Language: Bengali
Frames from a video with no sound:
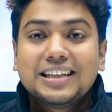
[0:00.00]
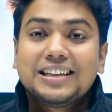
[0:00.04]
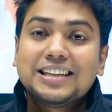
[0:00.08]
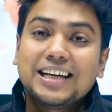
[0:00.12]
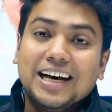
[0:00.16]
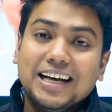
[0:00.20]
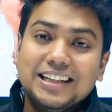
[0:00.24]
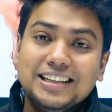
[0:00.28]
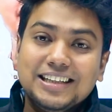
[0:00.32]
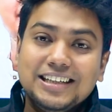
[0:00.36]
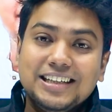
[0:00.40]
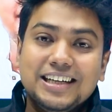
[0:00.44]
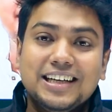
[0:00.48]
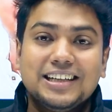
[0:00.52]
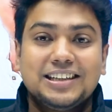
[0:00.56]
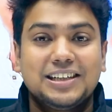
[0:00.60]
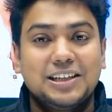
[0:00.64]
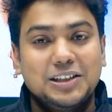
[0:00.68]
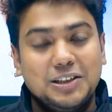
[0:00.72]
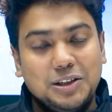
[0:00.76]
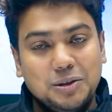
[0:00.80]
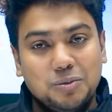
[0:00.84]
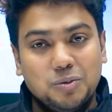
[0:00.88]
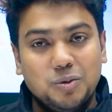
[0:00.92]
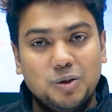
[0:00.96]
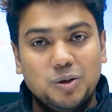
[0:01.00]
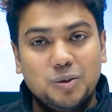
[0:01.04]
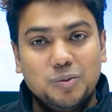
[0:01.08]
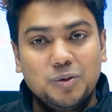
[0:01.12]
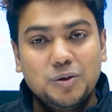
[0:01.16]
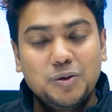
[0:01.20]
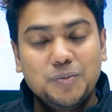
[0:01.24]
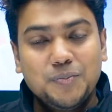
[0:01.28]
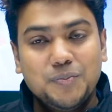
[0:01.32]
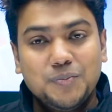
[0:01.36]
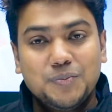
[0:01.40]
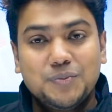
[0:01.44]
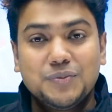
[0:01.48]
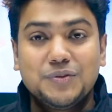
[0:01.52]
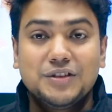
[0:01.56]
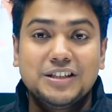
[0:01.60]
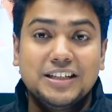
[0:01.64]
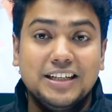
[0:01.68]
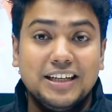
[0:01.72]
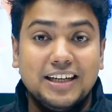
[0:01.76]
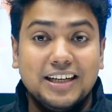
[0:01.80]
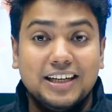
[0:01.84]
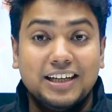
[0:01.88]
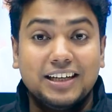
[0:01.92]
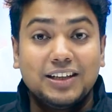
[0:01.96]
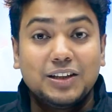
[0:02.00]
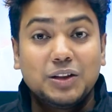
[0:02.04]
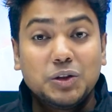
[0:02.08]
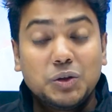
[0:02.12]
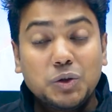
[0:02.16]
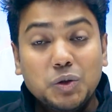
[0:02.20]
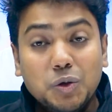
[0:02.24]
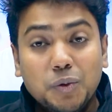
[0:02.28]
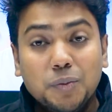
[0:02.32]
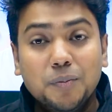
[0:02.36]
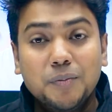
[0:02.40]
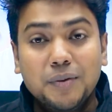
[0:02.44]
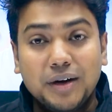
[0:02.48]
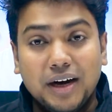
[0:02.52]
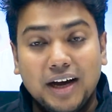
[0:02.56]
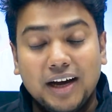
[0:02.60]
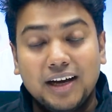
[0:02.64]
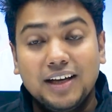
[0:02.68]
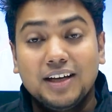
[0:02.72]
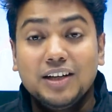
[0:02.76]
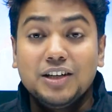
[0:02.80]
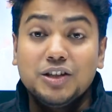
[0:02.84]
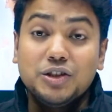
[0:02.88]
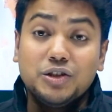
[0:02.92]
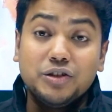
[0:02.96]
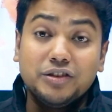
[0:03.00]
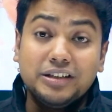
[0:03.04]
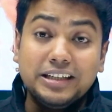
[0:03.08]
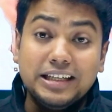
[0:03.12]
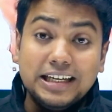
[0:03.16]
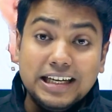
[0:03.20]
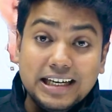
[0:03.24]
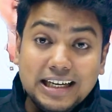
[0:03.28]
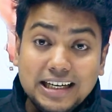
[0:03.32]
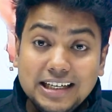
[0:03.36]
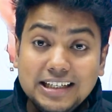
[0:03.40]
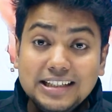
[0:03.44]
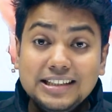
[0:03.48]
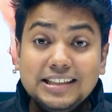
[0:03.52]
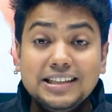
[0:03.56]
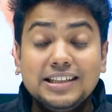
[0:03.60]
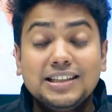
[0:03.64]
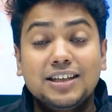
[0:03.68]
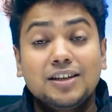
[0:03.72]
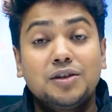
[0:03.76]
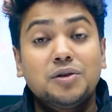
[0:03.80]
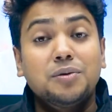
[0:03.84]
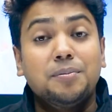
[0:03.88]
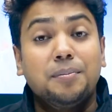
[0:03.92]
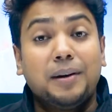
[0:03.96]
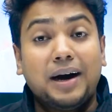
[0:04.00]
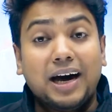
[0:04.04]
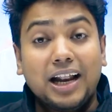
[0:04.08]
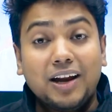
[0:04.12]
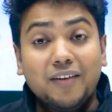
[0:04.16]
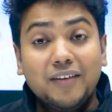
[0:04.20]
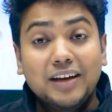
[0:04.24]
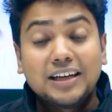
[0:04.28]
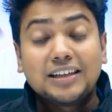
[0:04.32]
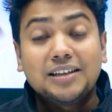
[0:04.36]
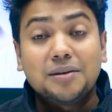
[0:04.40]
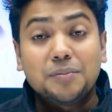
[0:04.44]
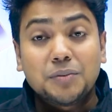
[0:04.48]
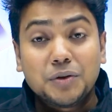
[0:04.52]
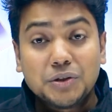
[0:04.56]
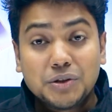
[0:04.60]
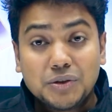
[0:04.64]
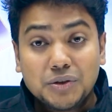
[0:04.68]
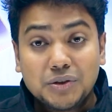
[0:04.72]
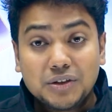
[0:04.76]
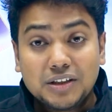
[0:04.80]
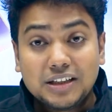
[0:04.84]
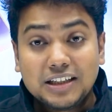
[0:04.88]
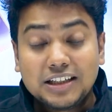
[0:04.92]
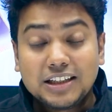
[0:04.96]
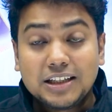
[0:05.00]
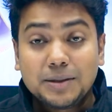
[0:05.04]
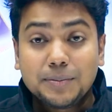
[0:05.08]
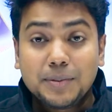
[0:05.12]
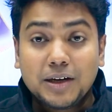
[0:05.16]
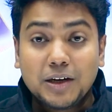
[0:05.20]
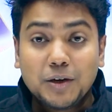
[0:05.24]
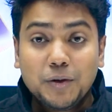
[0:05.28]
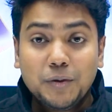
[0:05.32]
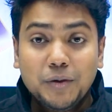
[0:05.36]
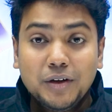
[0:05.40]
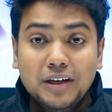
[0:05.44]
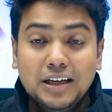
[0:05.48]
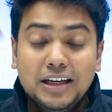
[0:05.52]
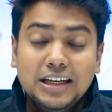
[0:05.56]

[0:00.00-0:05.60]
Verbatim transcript: তাদের জ্ঞাতার্থে বলবো যে তোমরা যদি ইংরেজিটা খুব ভালো একটা প্রস্তুতি নিতে পারো